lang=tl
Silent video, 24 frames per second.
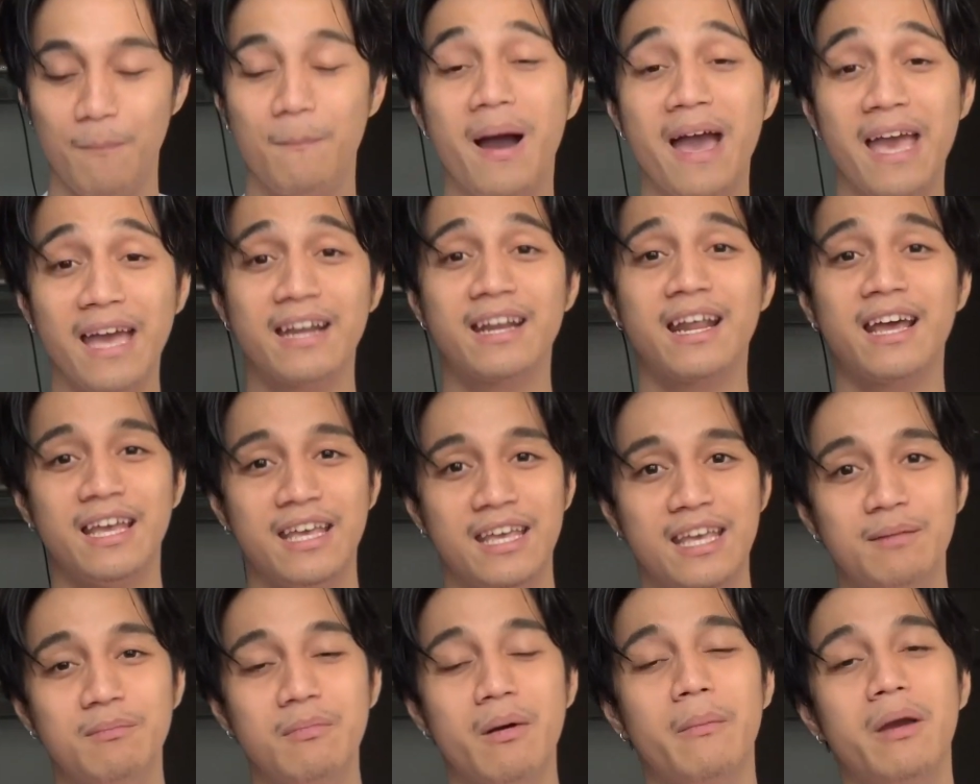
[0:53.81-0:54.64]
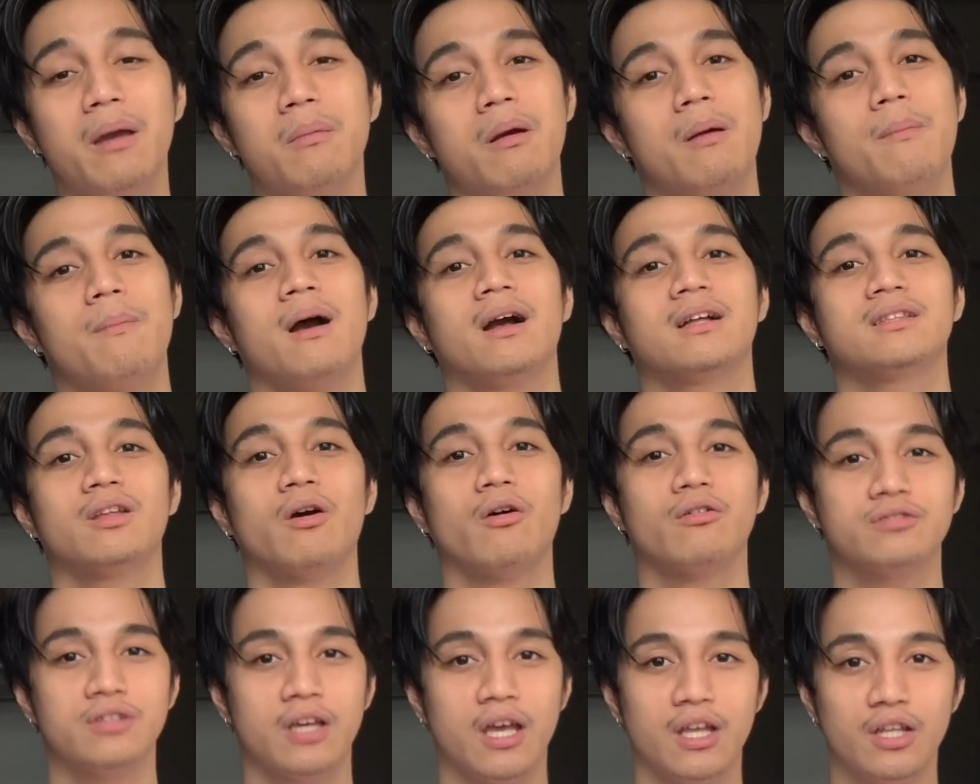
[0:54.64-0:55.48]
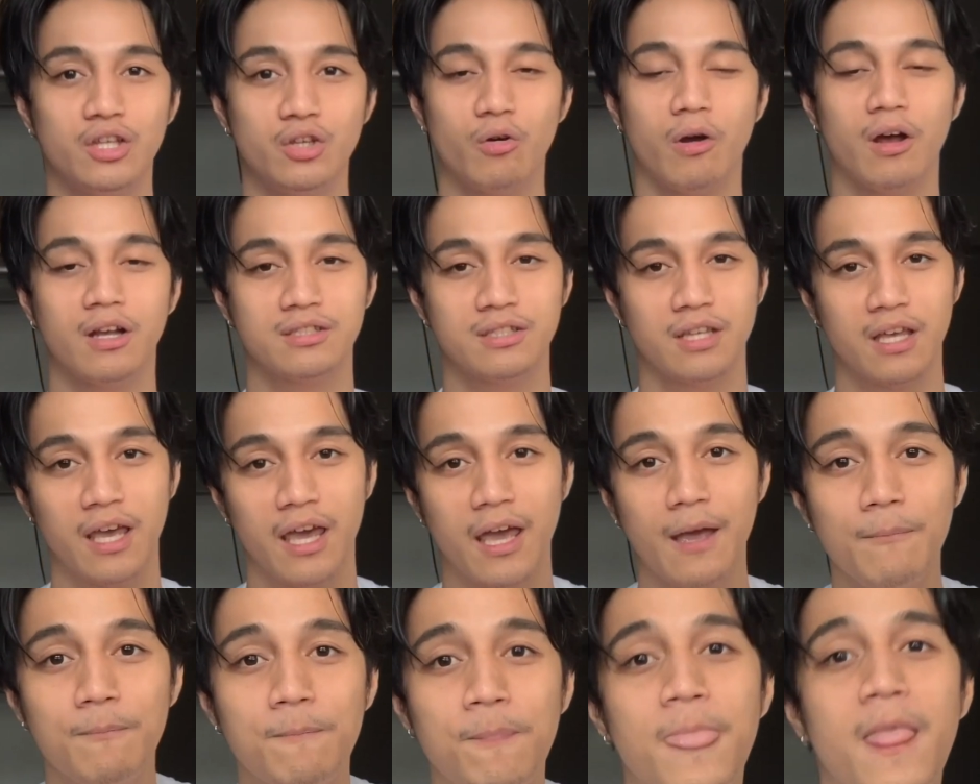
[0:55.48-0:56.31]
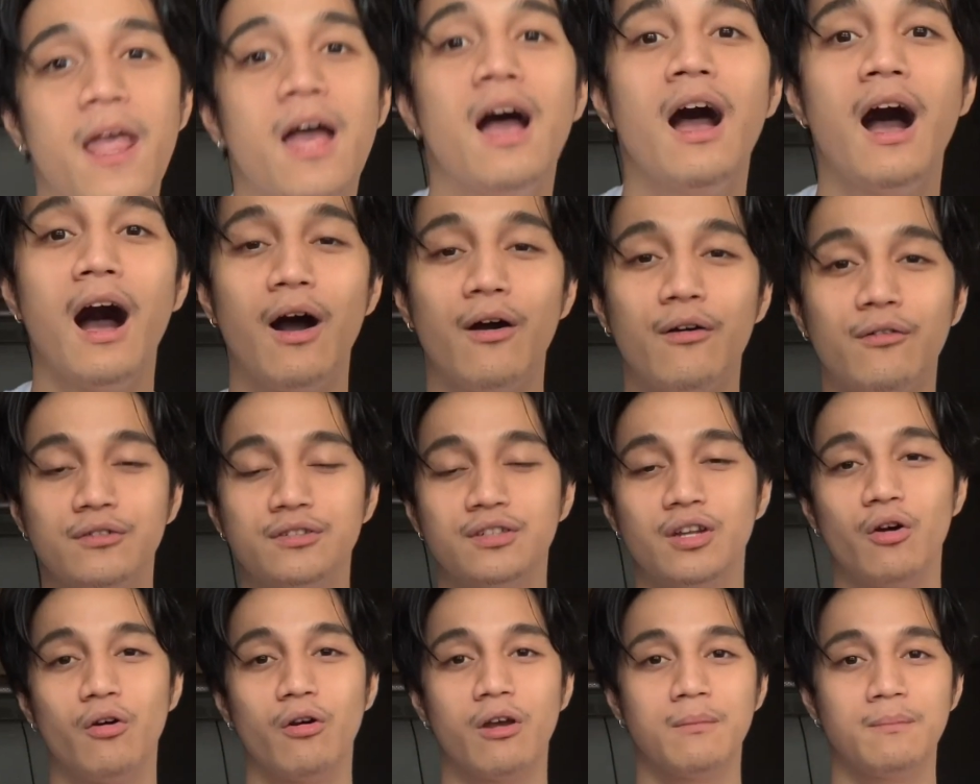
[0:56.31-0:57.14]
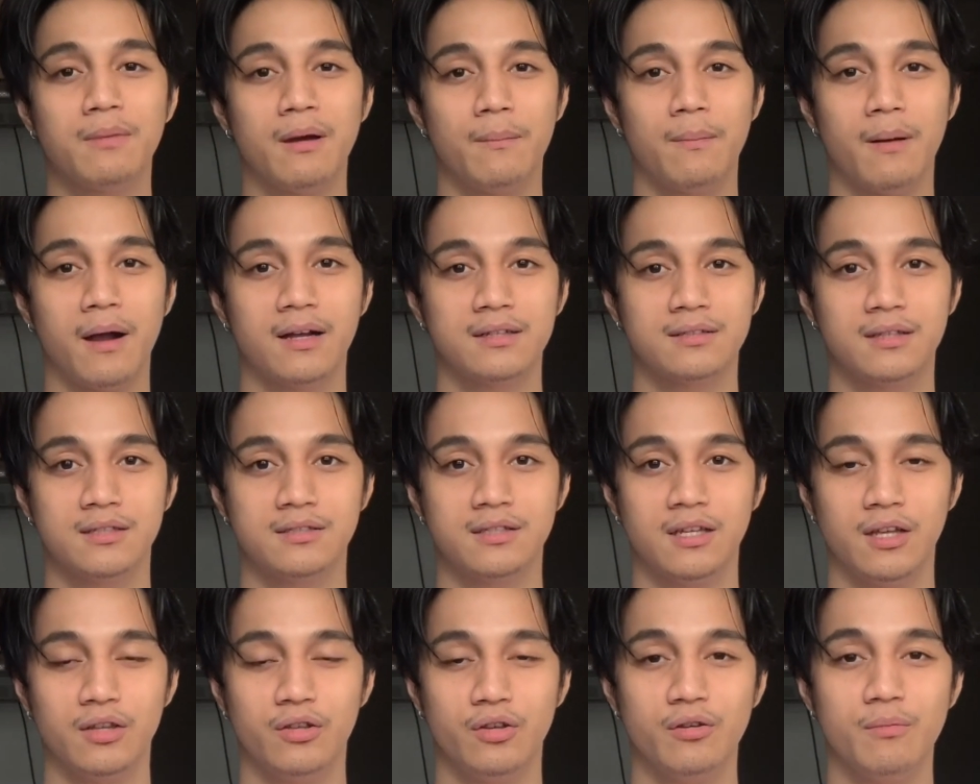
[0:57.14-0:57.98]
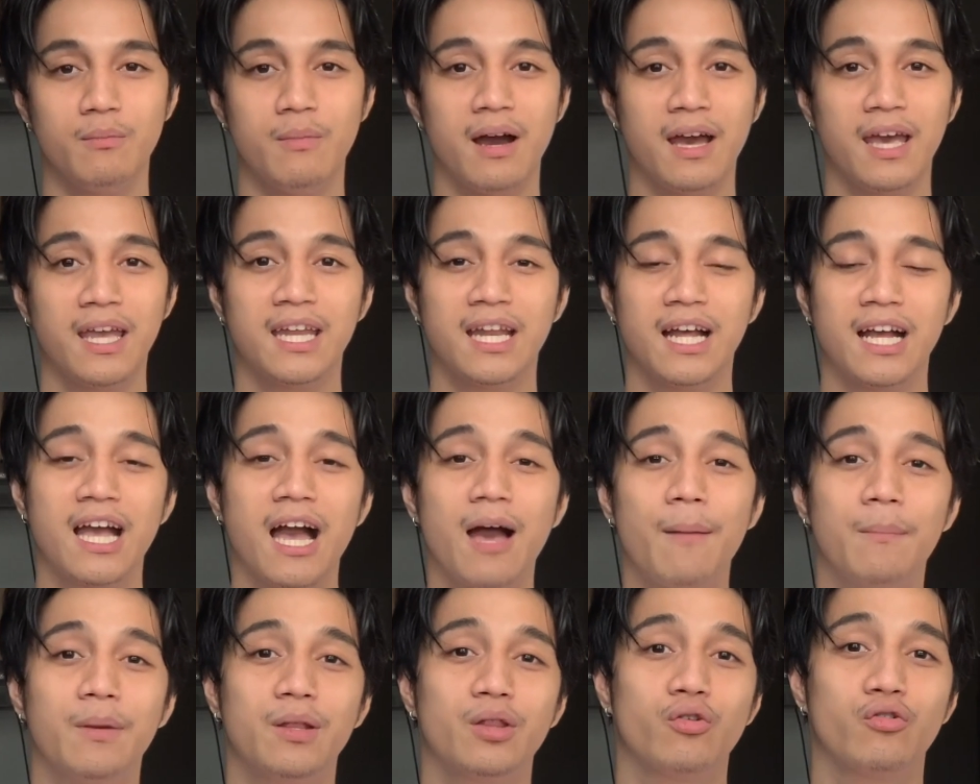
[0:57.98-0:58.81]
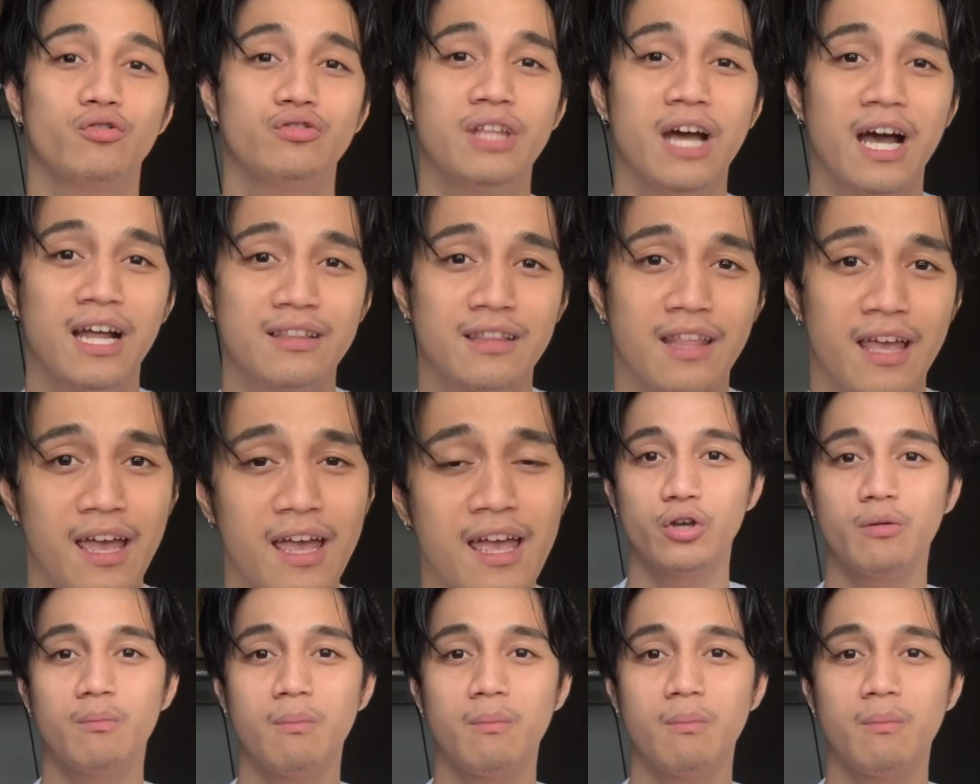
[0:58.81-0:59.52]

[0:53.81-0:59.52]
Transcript: Myra E, mamaya papakita ko sa inyo kasi ang una kong ipapakita sa inyo yung mga ginagamit ko dati.